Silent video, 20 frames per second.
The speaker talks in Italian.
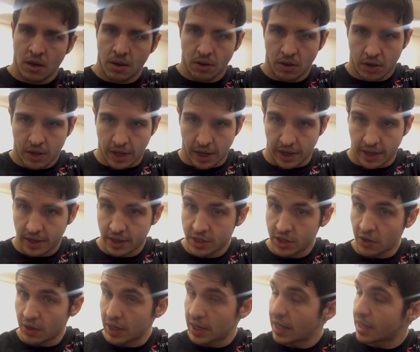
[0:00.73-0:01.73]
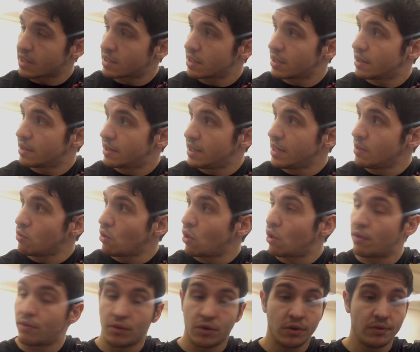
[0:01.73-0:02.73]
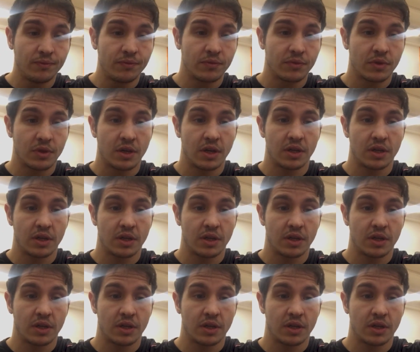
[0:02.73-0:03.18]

ok ciao ragazzi di nuovo